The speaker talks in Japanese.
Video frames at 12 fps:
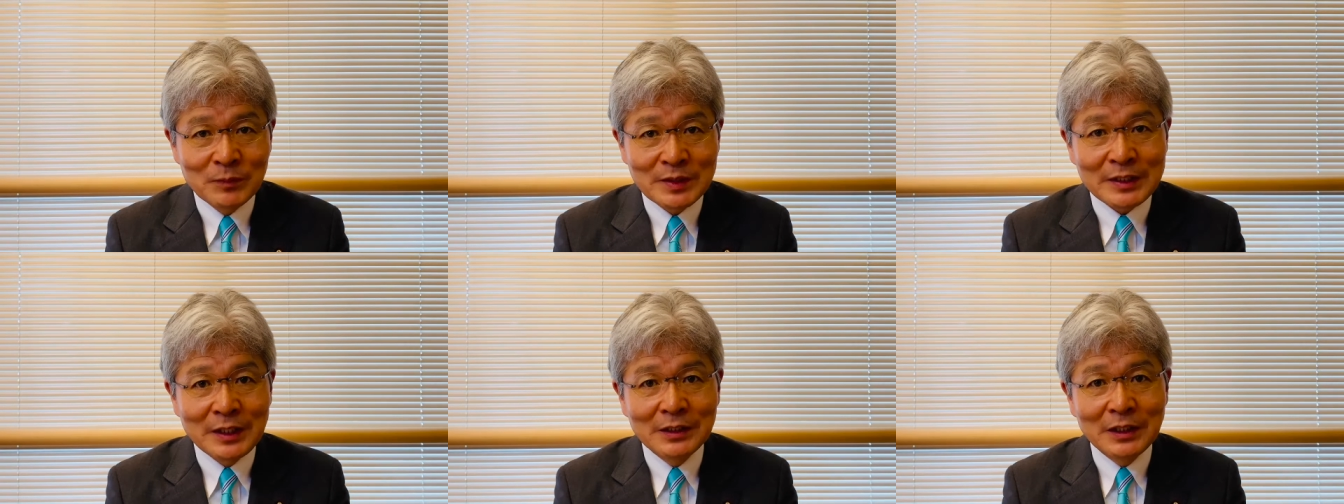
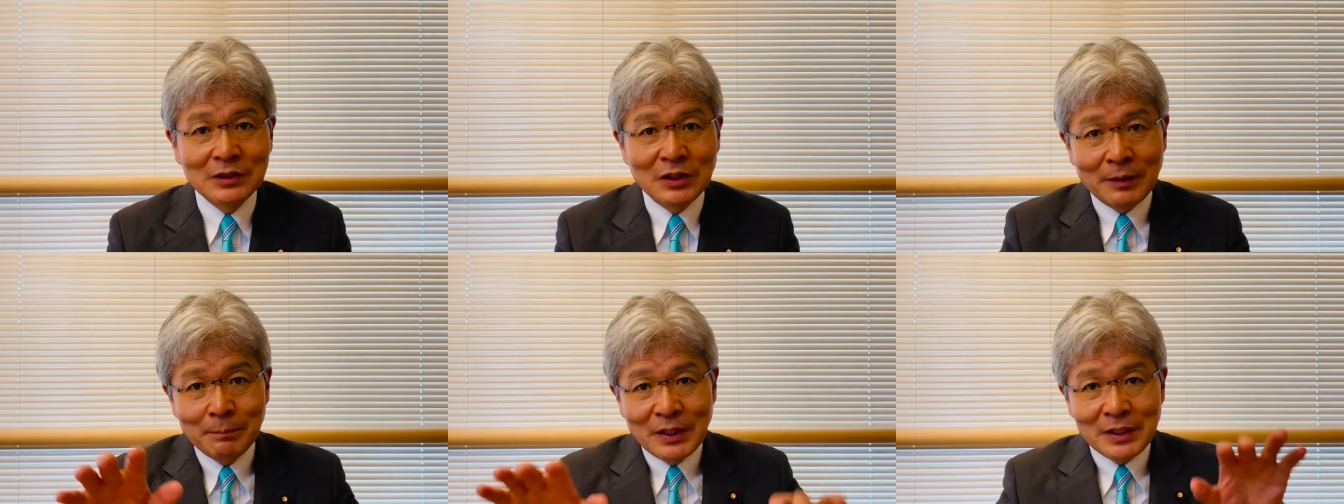財源に
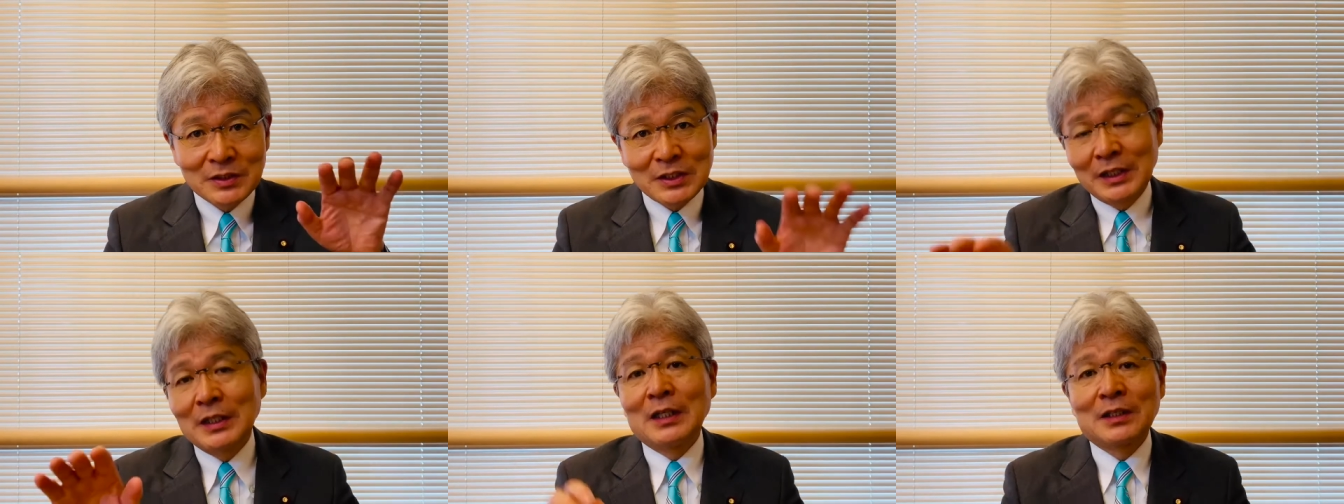はばらつ
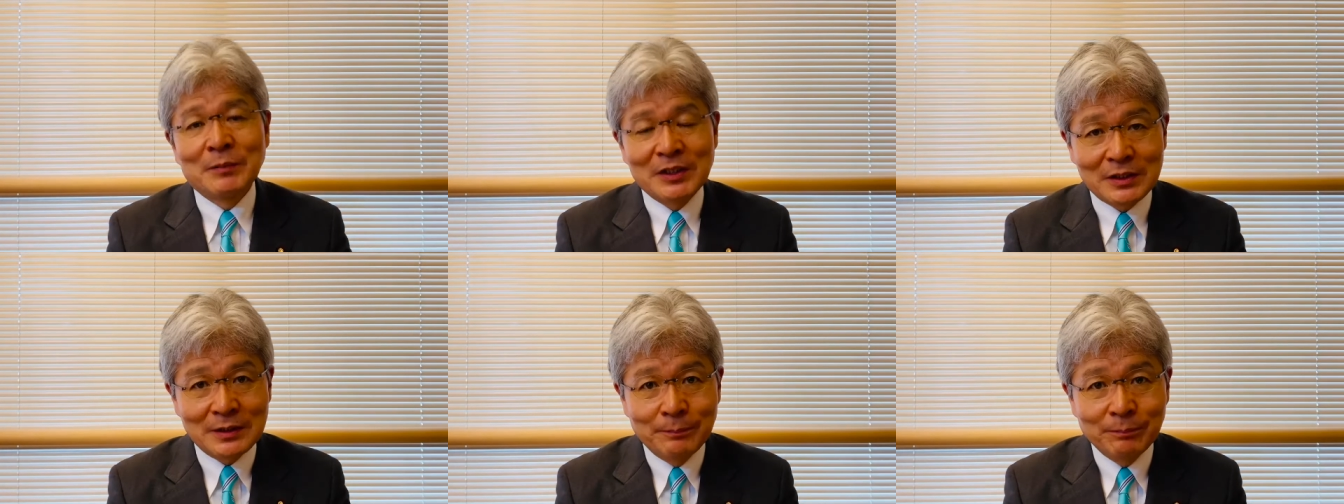きがありま
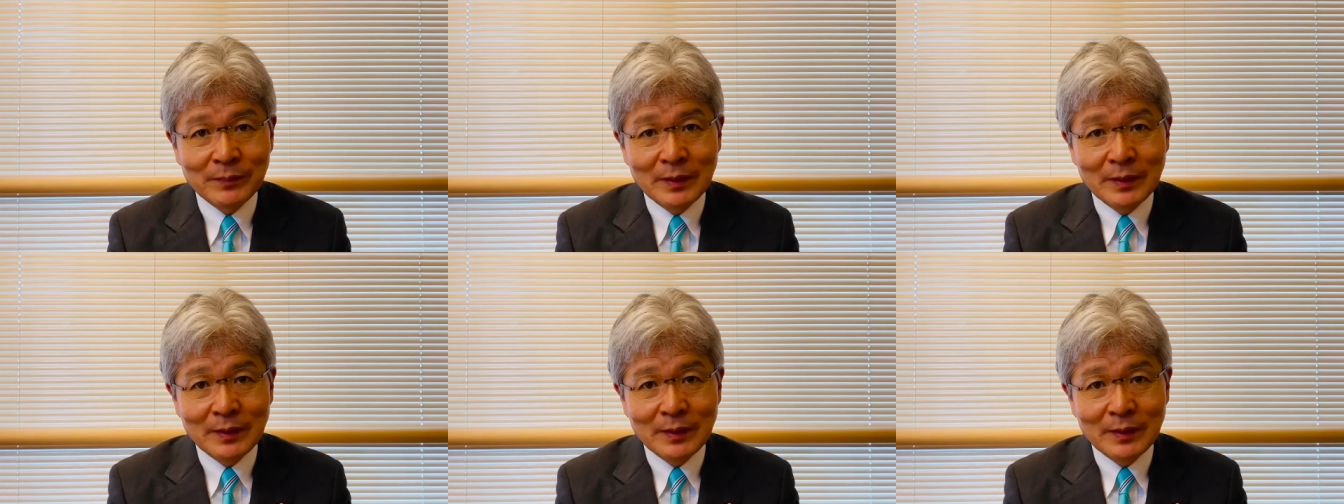す。